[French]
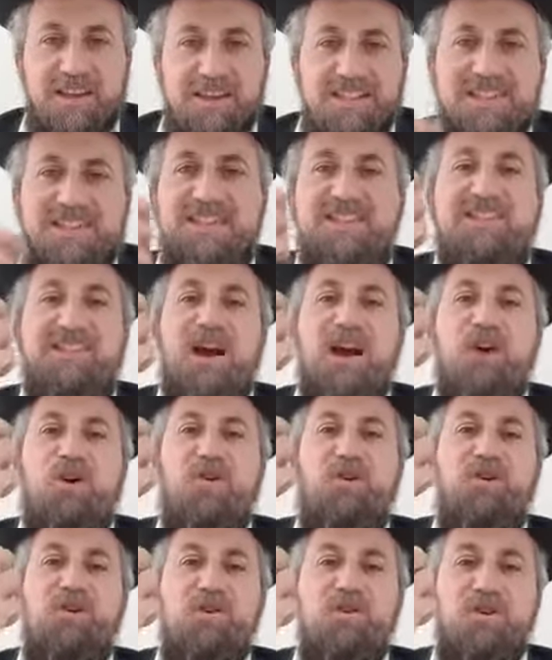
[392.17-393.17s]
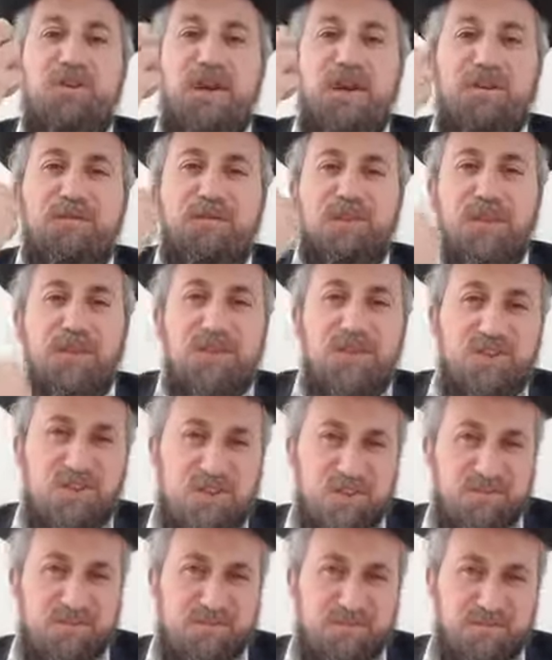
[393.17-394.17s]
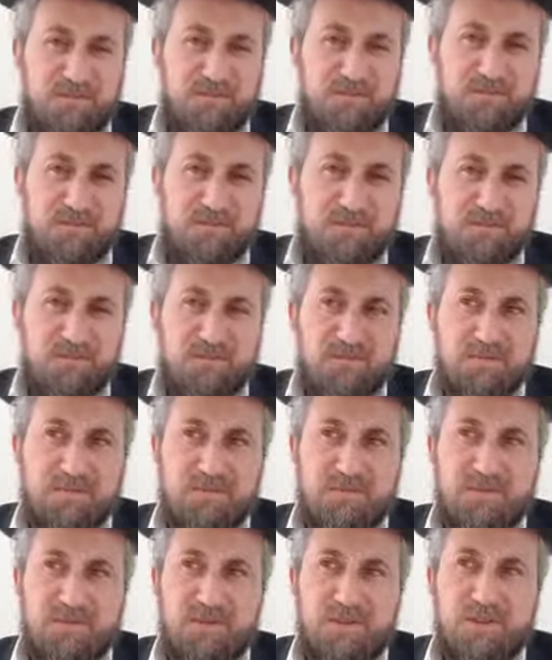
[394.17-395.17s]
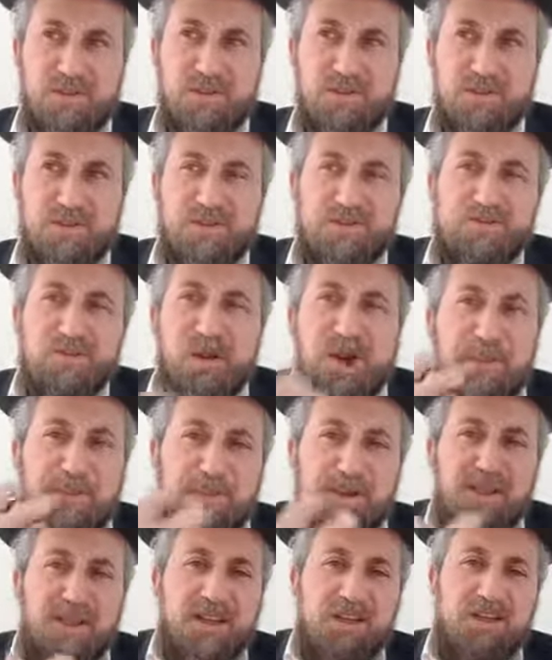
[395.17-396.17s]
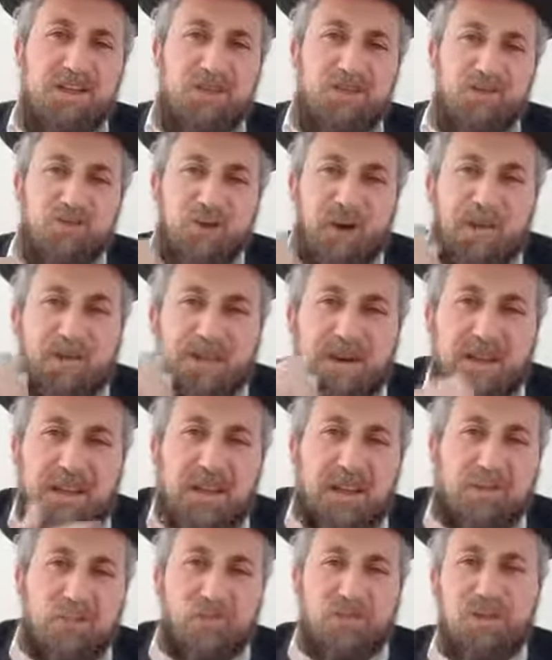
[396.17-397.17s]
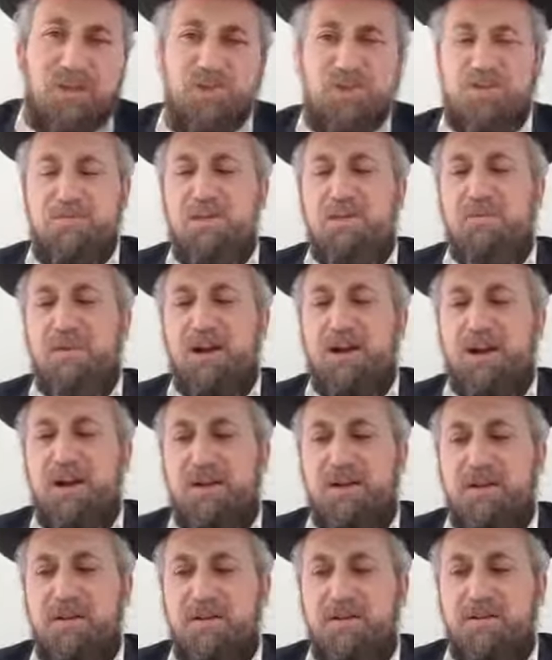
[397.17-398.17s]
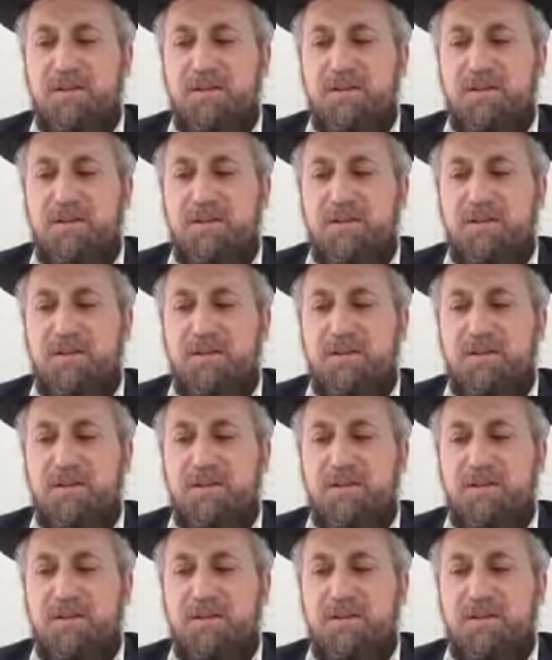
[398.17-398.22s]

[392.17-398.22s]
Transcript: Zikaron dans la Avodat Hashem. Se rappeler d'Hashem, se rappeler de l'amour d'Hashem il Barach.